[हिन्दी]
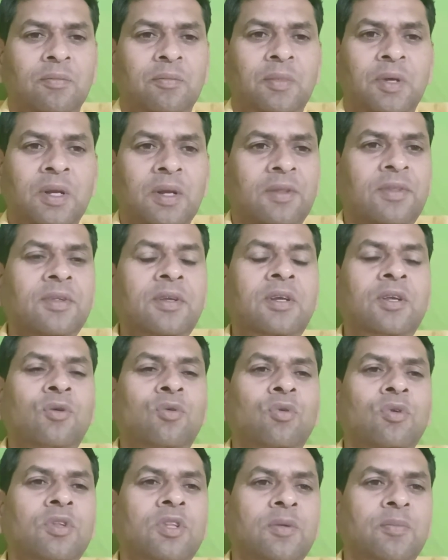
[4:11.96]
मेरा शरीर
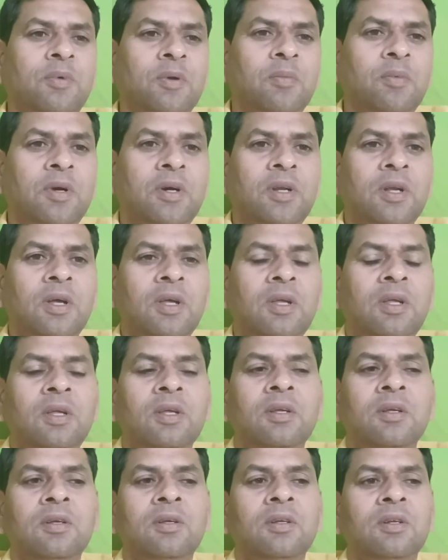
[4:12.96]
कुर्सी पर बैठा
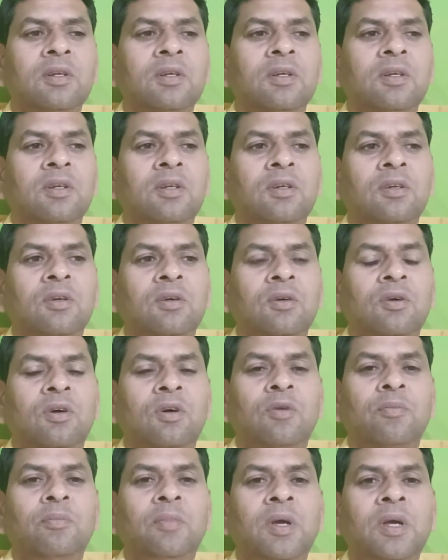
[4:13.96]
है
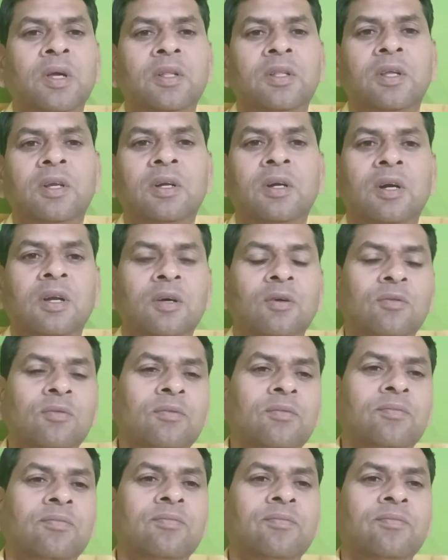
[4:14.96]
और मैं इधर खड़ा हूं